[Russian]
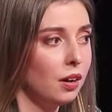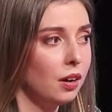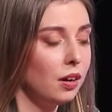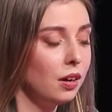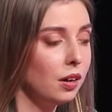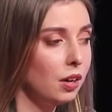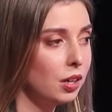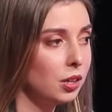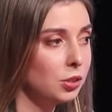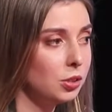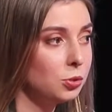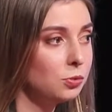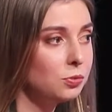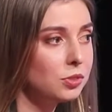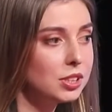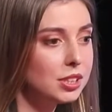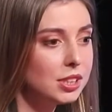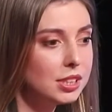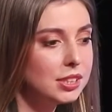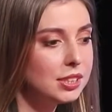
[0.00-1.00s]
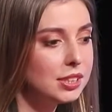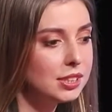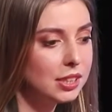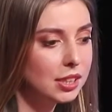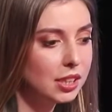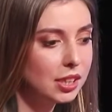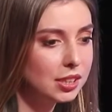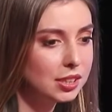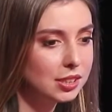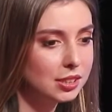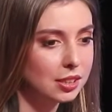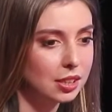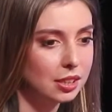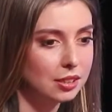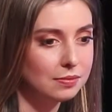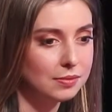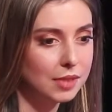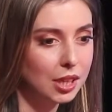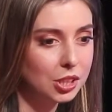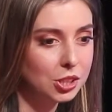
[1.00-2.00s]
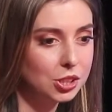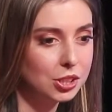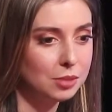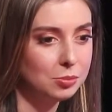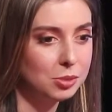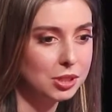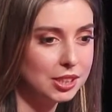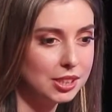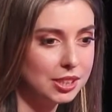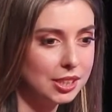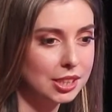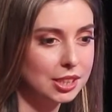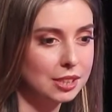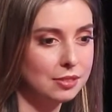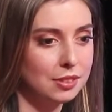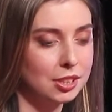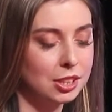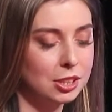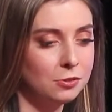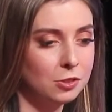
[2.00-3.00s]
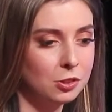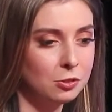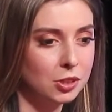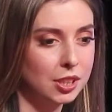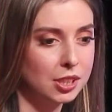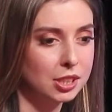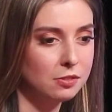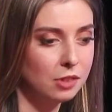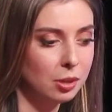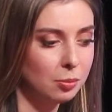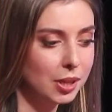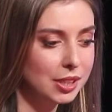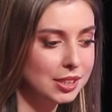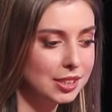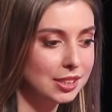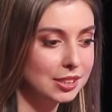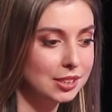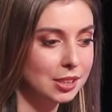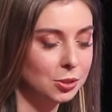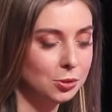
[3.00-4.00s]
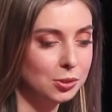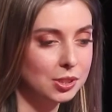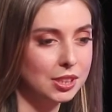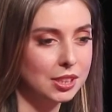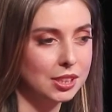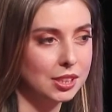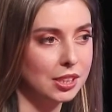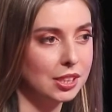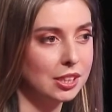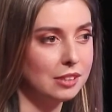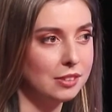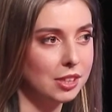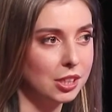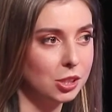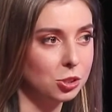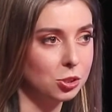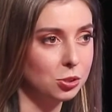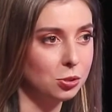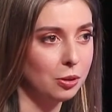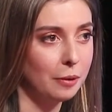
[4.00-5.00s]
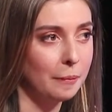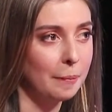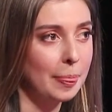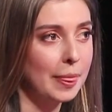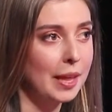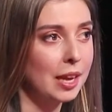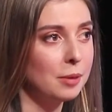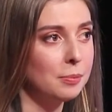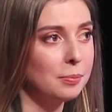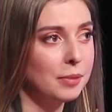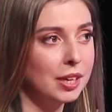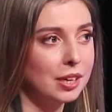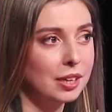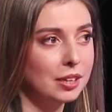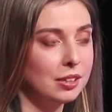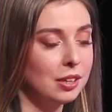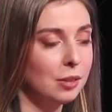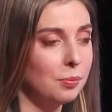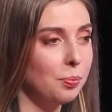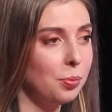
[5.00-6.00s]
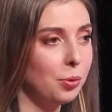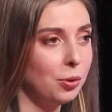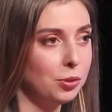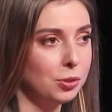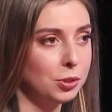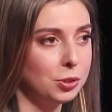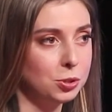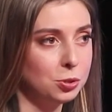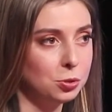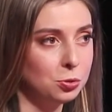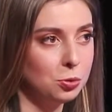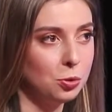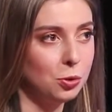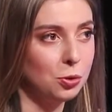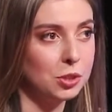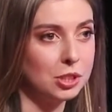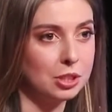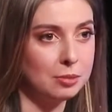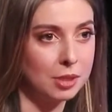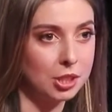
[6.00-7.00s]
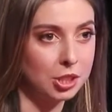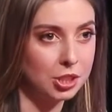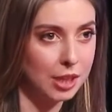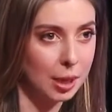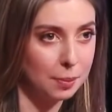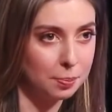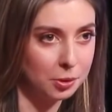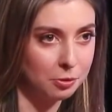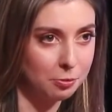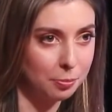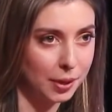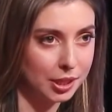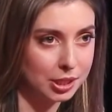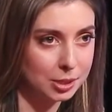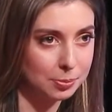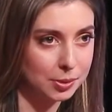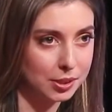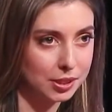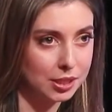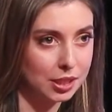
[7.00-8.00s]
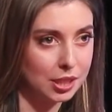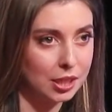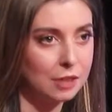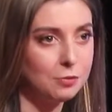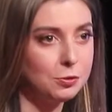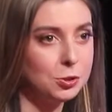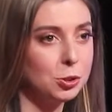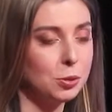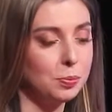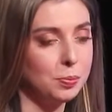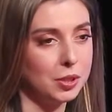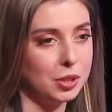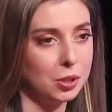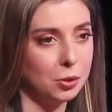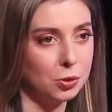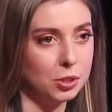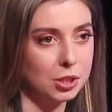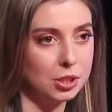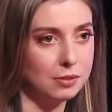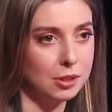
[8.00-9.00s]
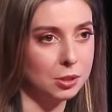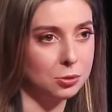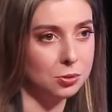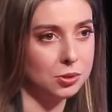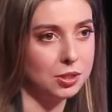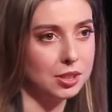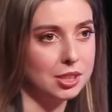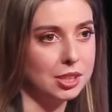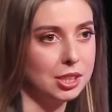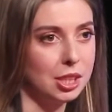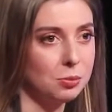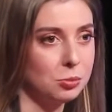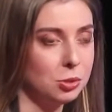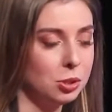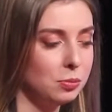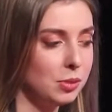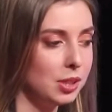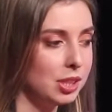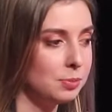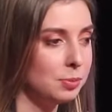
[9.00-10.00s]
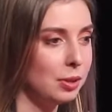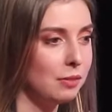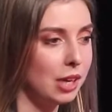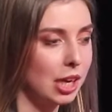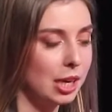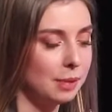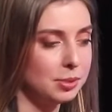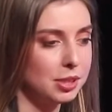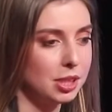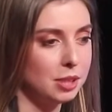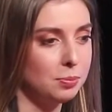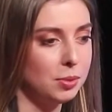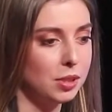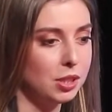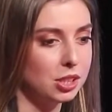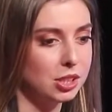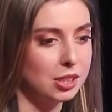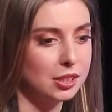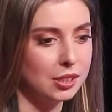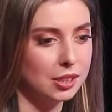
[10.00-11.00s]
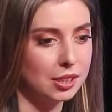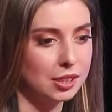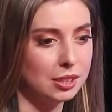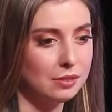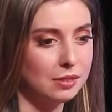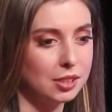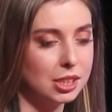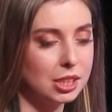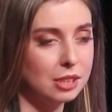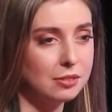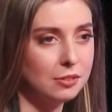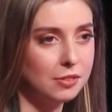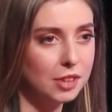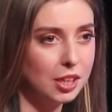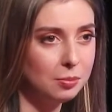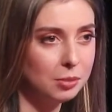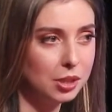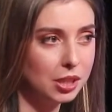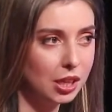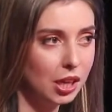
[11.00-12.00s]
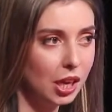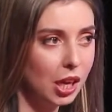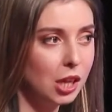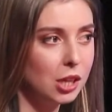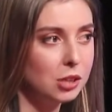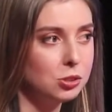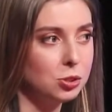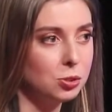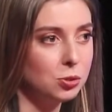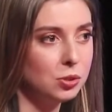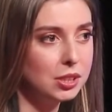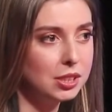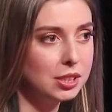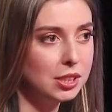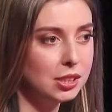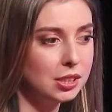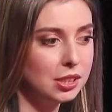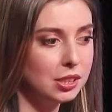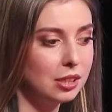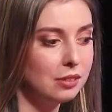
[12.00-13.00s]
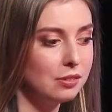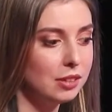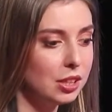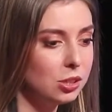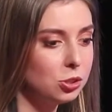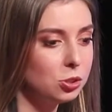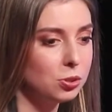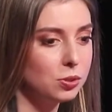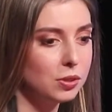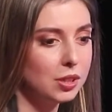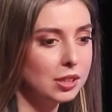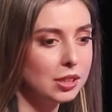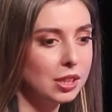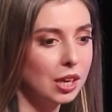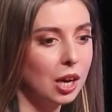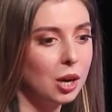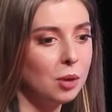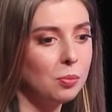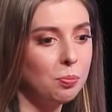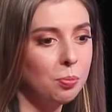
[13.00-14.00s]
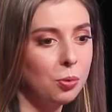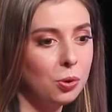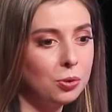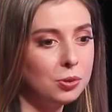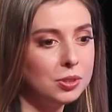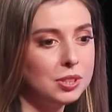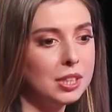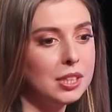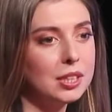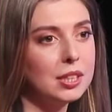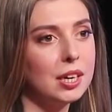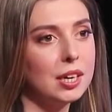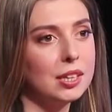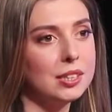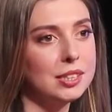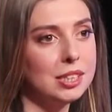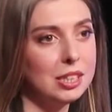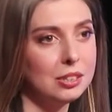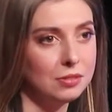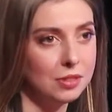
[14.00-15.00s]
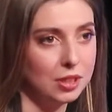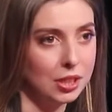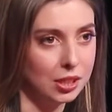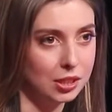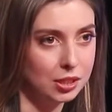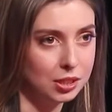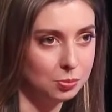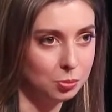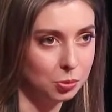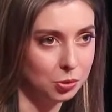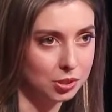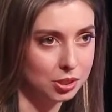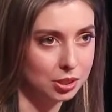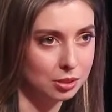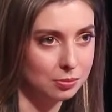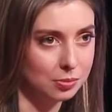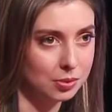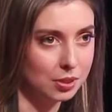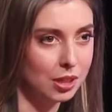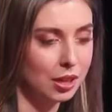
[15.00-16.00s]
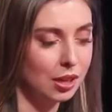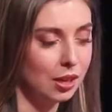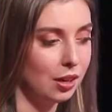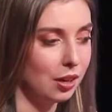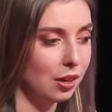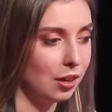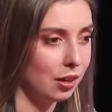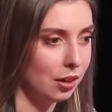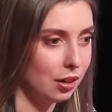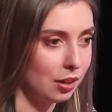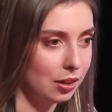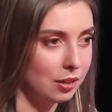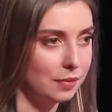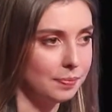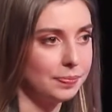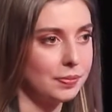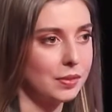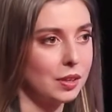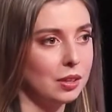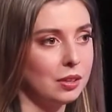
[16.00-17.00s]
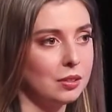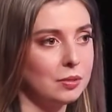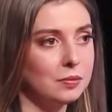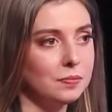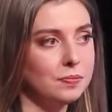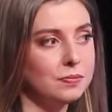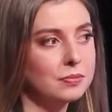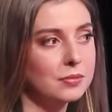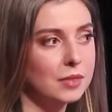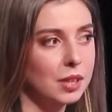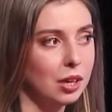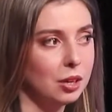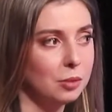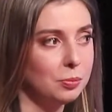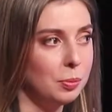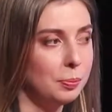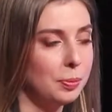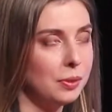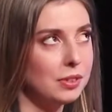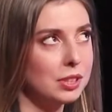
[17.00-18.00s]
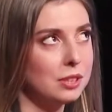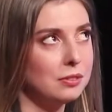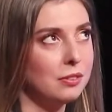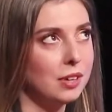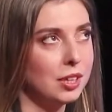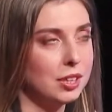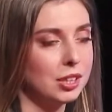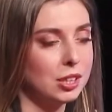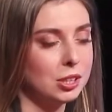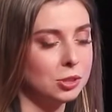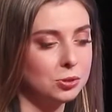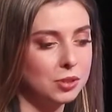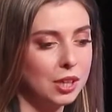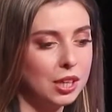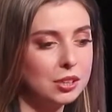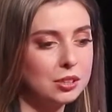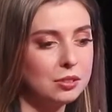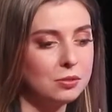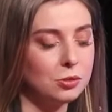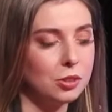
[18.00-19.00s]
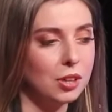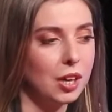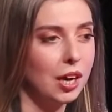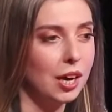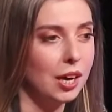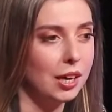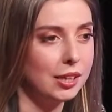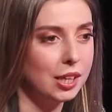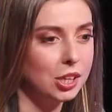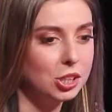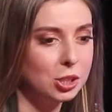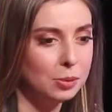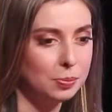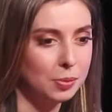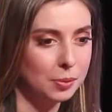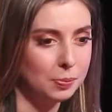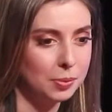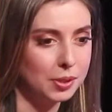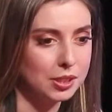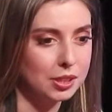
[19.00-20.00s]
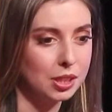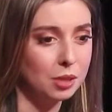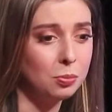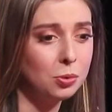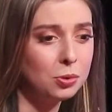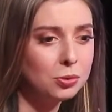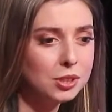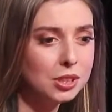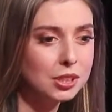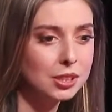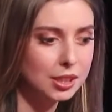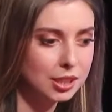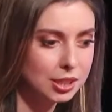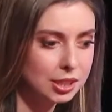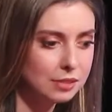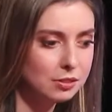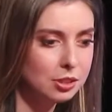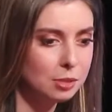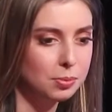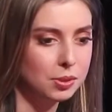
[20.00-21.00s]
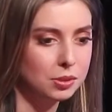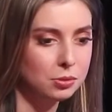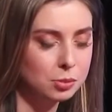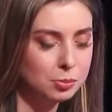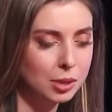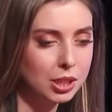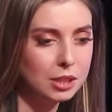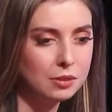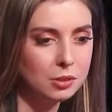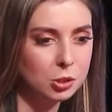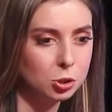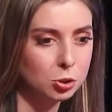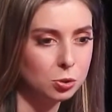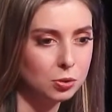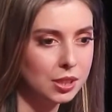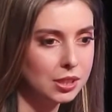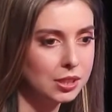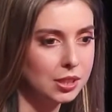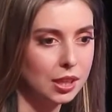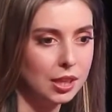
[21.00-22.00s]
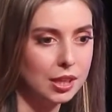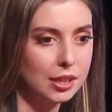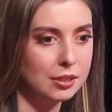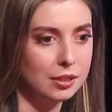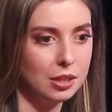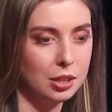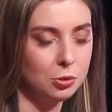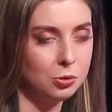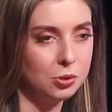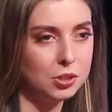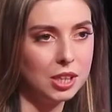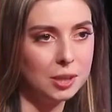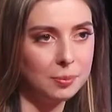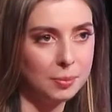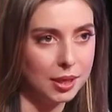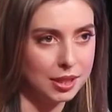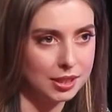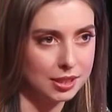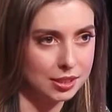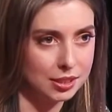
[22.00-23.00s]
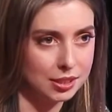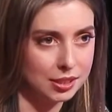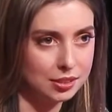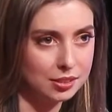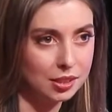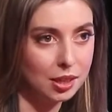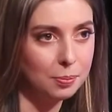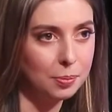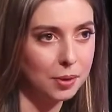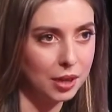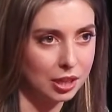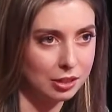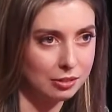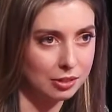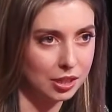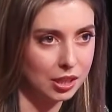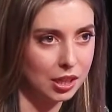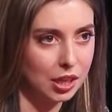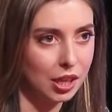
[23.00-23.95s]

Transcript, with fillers: А, ну вот здесь интересно. Наше Министерство цифровой трансформации, с одной стороны, говорит, что мы полностью уходим от штампа в паспорте, все переходит в эту систему, и мы избавляемся от пережитка советского времени. С другой стороны, говорит, что это полудекларативный способ э, как бы повествования государству о нашей прописке. Полудекларативный предусматривает, что это далеко не обязанность, а право.